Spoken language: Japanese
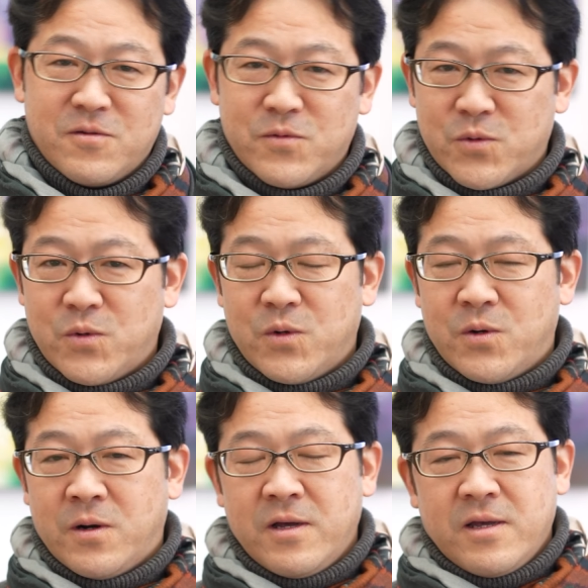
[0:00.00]
いうこと
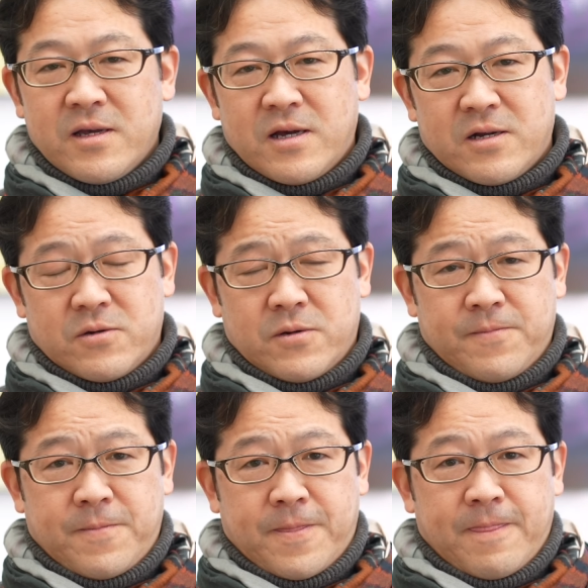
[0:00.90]
をあの、
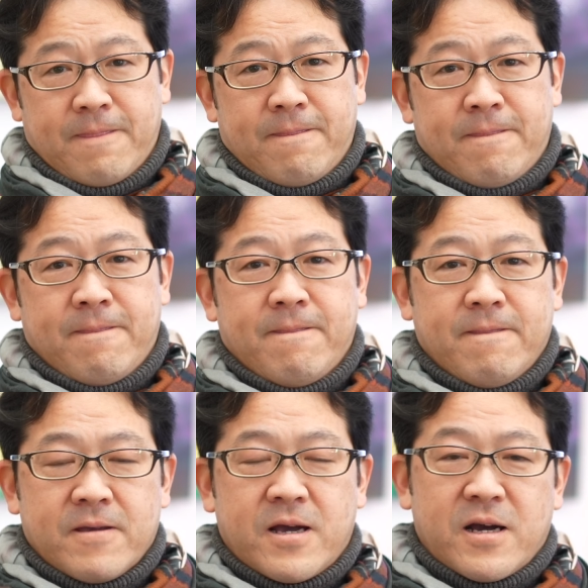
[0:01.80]
うん、
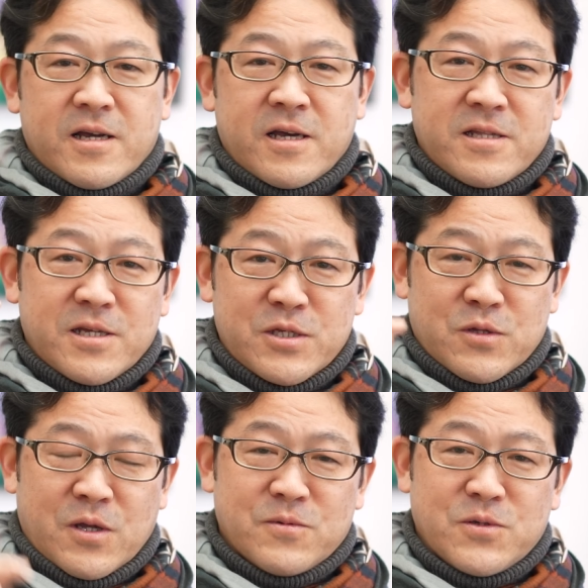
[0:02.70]
考え出す
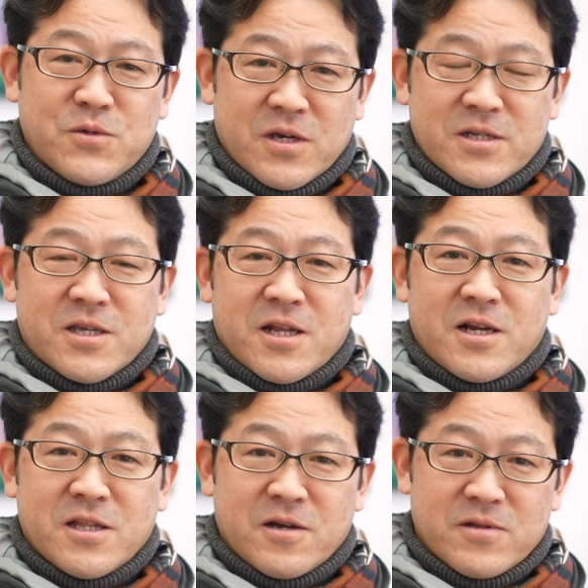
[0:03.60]
と多分順位がつけ
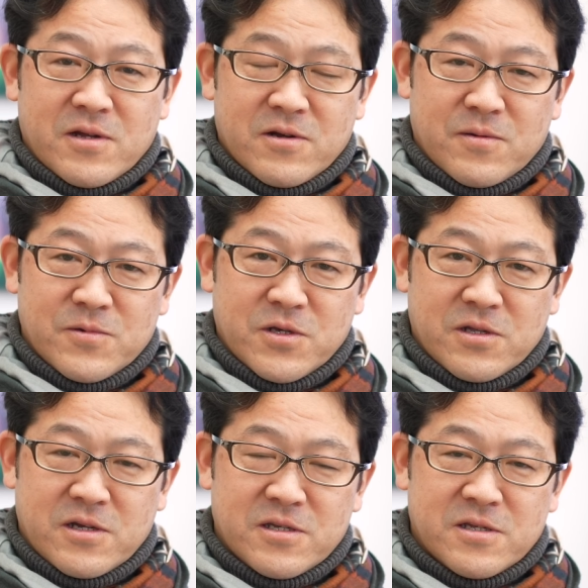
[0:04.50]
られなくなるかもしれ
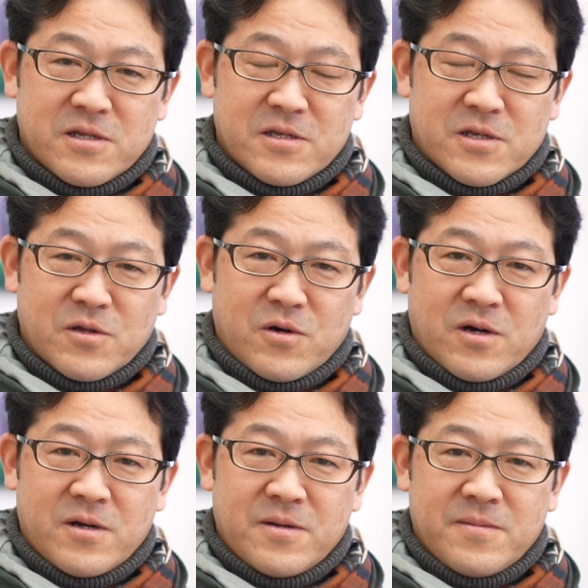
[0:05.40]
ないですけ
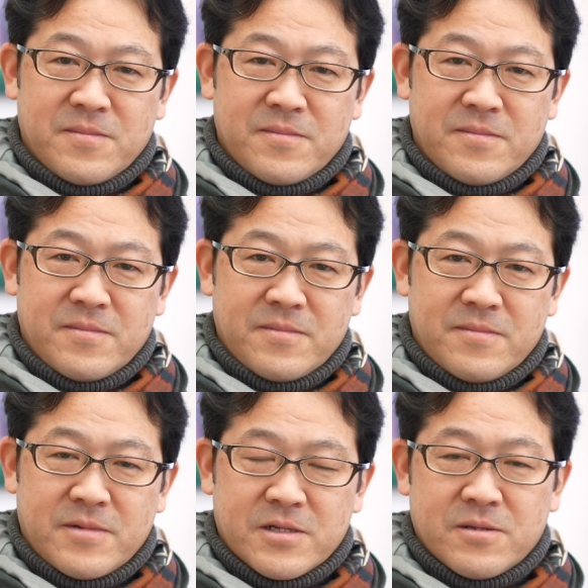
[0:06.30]
ど、
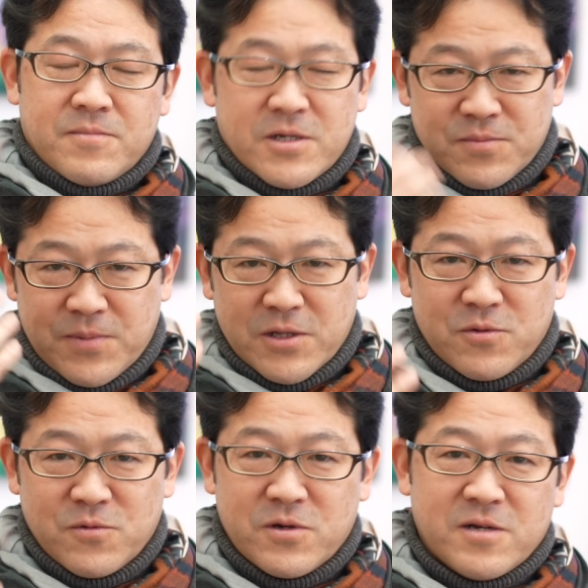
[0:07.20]
まあ、まずパッ
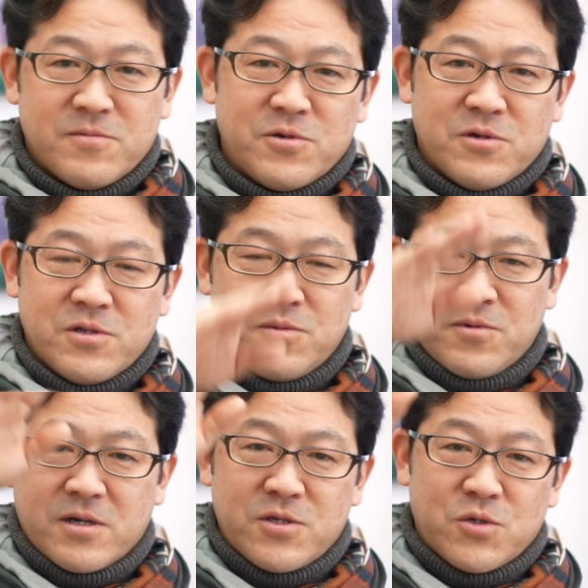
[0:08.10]
と浮かぶ自
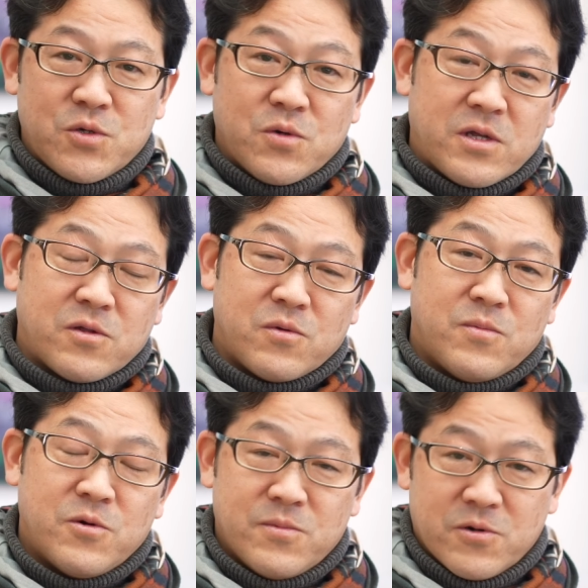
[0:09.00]
分が重要だと
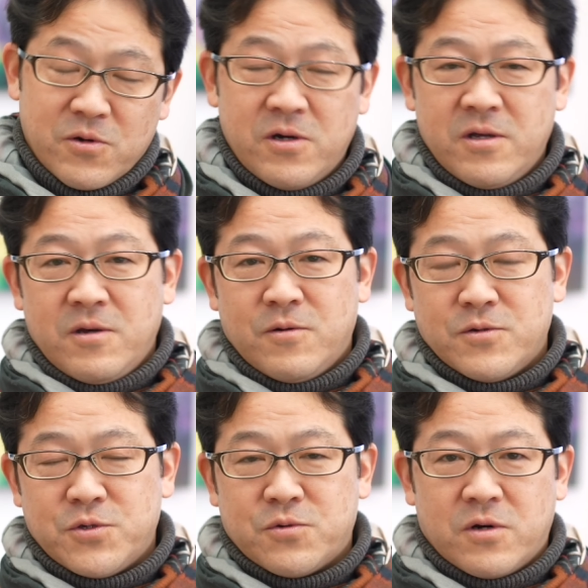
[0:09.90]
思うもの
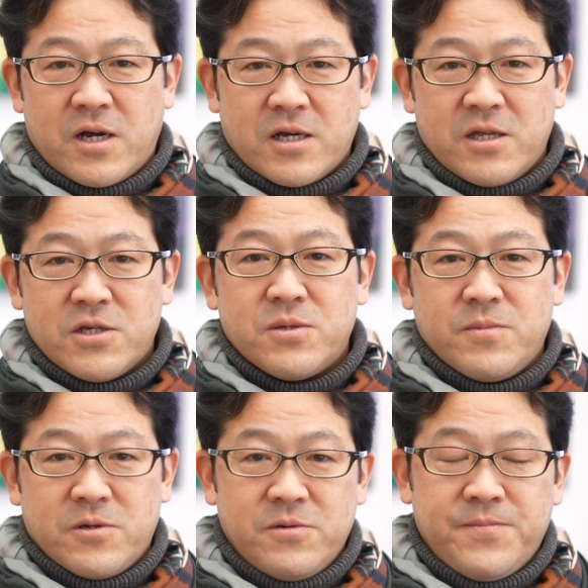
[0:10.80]
を10個書き出して
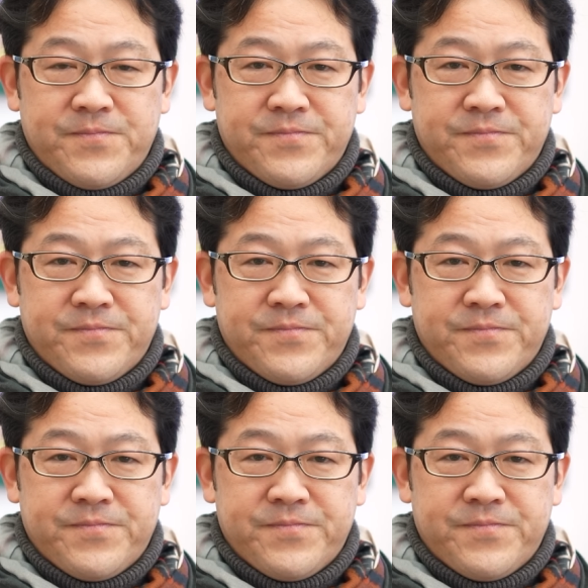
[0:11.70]
みる。